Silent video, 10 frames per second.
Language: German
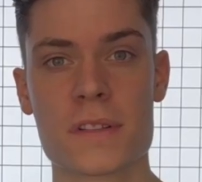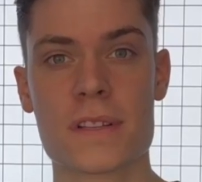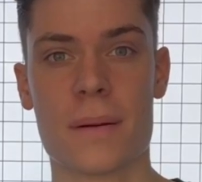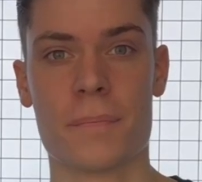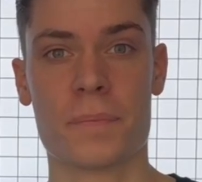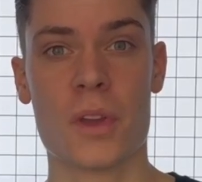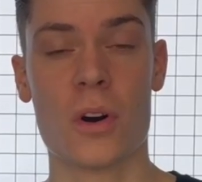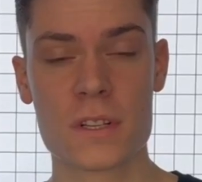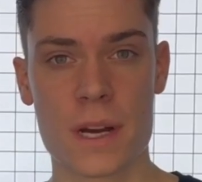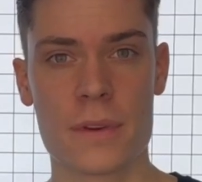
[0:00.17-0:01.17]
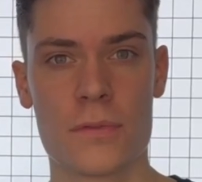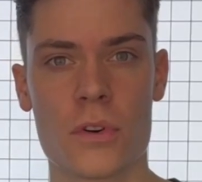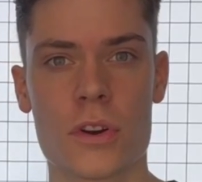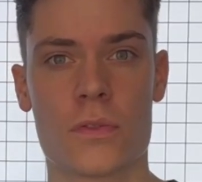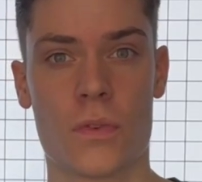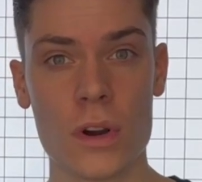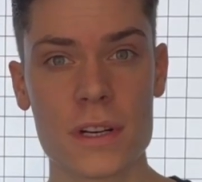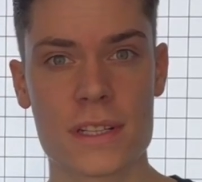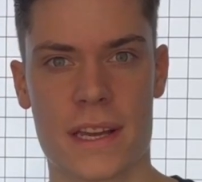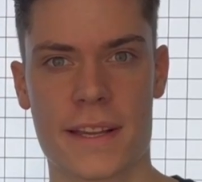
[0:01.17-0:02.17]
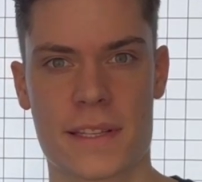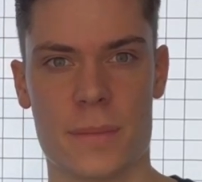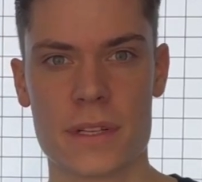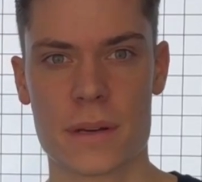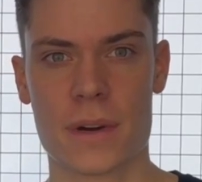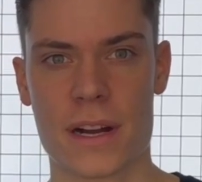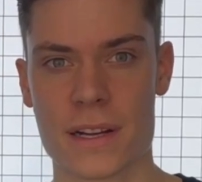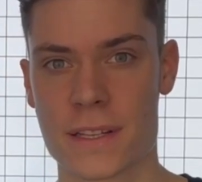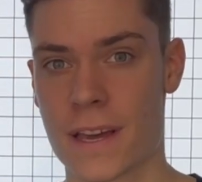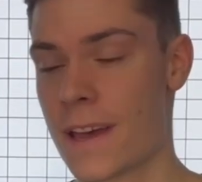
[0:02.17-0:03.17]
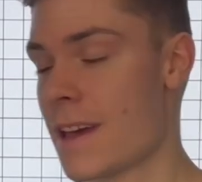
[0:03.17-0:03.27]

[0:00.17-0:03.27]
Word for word: zusammen, heute habe ich für euch folgendes Rätsel mitgebracht.